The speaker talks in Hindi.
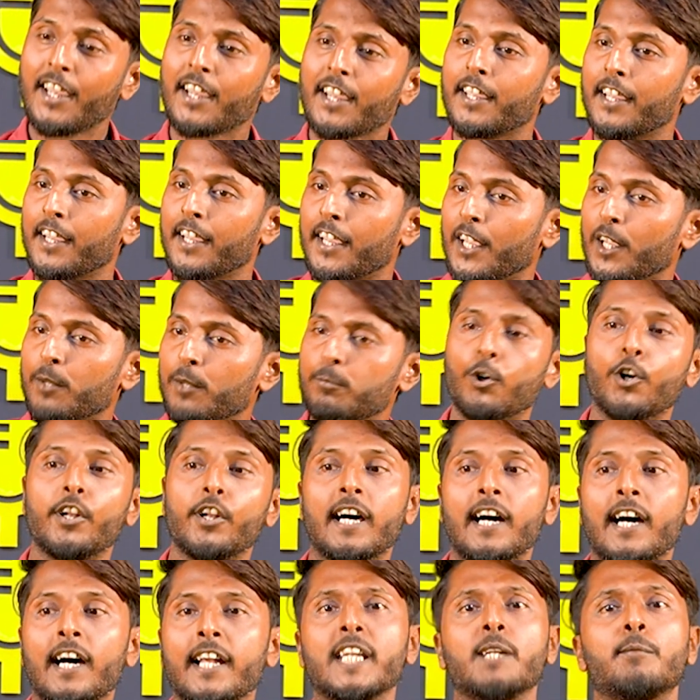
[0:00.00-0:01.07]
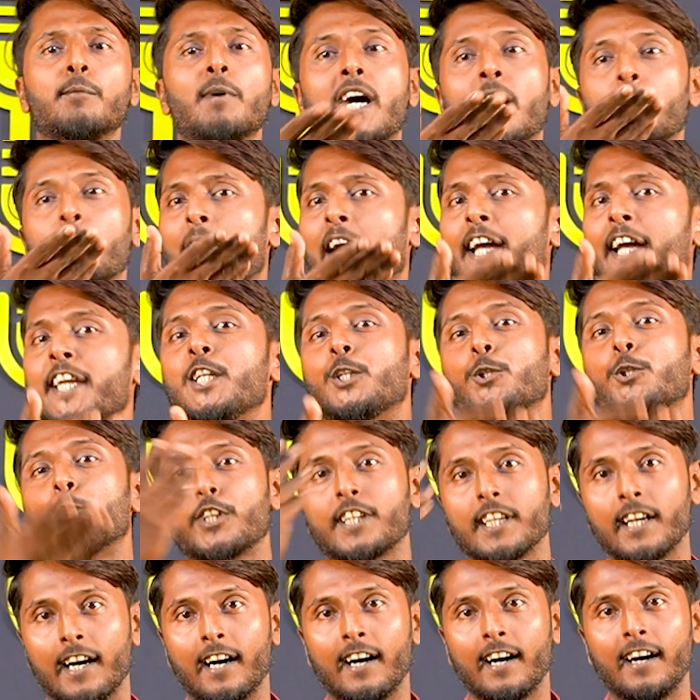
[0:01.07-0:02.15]
कि वो ना निभा पाई तो
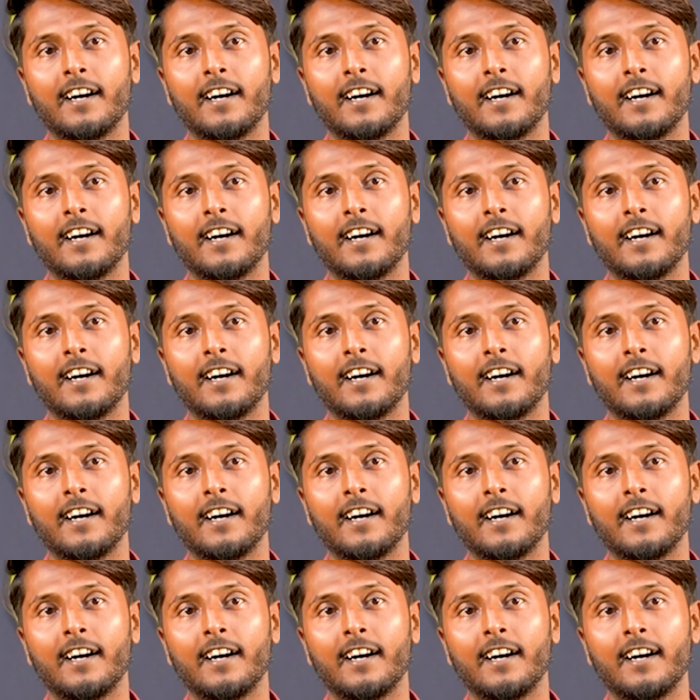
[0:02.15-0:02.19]
क्या